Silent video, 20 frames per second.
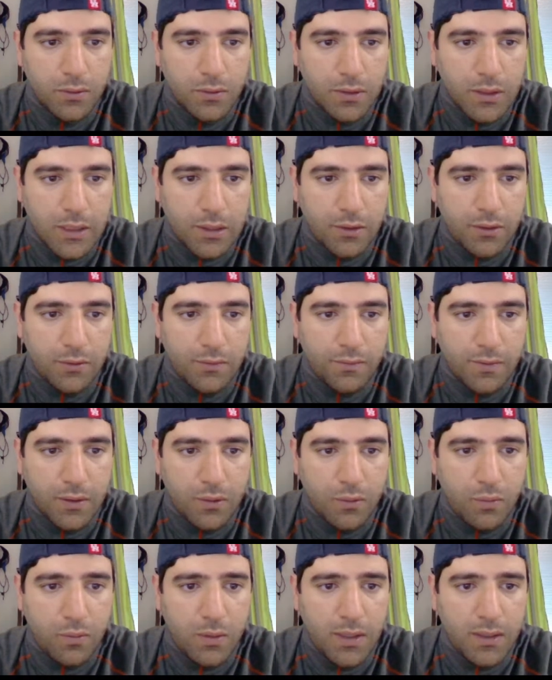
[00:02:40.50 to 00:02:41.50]
Calle
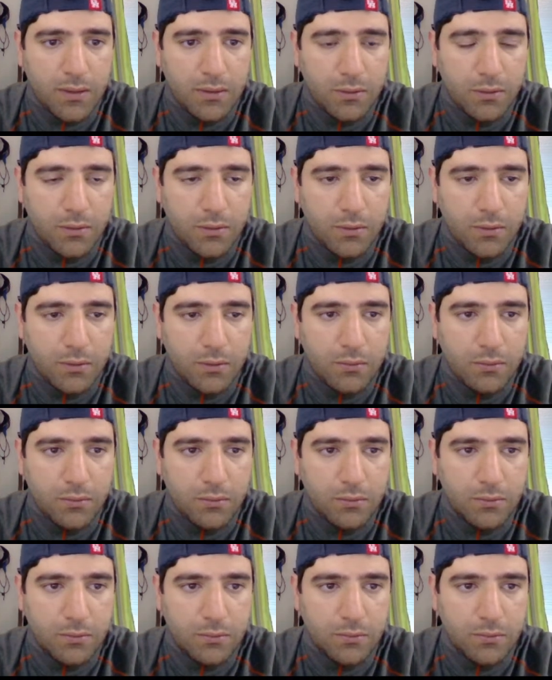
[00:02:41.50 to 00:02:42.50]
F4.
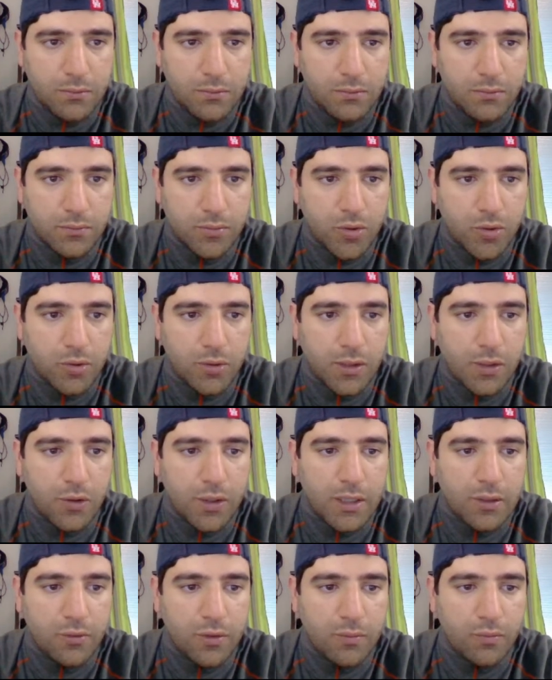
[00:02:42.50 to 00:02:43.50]
No, creo
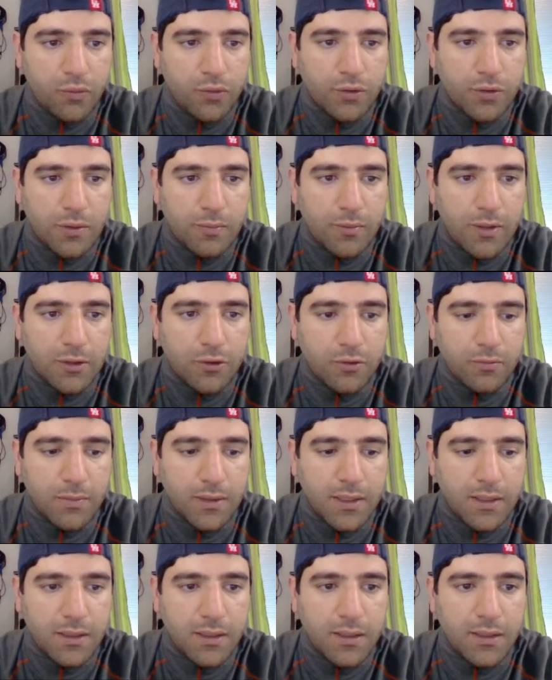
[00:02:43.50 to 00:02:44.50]
que no hay mucho. Vamos a
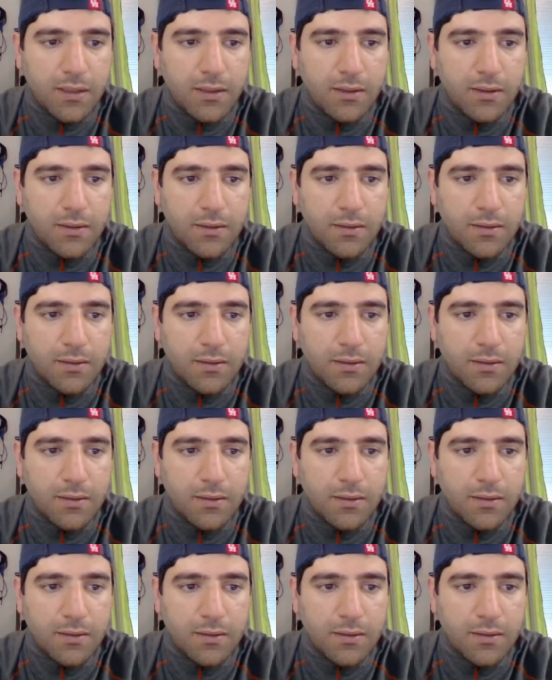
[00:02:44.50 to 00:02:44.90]
tomar aquí.